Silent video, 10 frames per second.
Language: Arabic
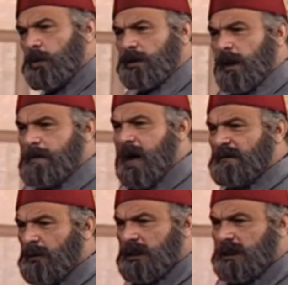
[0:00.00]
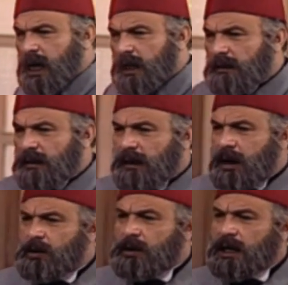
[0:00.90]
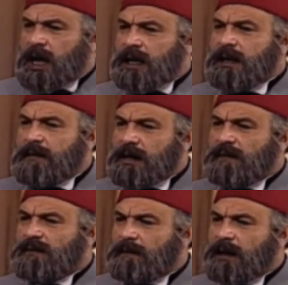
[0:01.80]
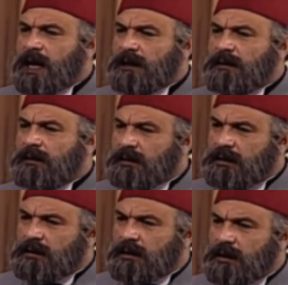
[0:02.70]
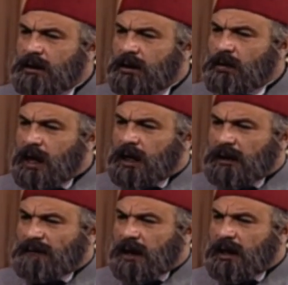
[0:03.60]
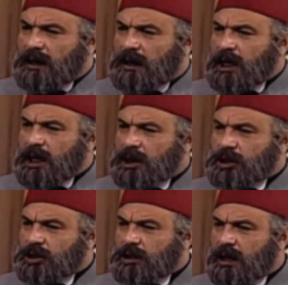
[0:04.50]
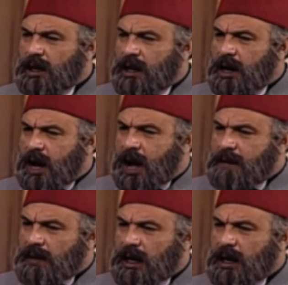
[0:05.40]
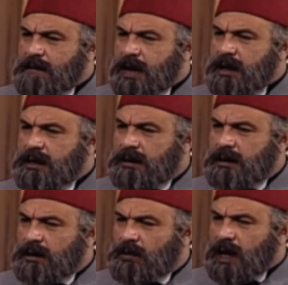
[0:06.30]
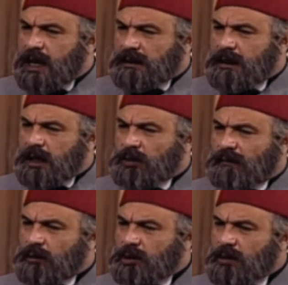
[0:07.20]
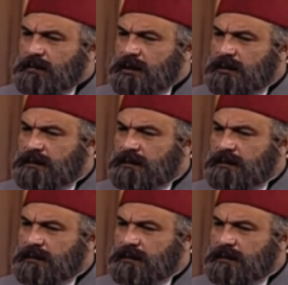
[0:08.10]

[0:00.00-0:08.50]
وتبقى فرصة للتدخل الأجنبي في البلاد ويتفكك الجيش حامل حمى ويزداد نفوذهم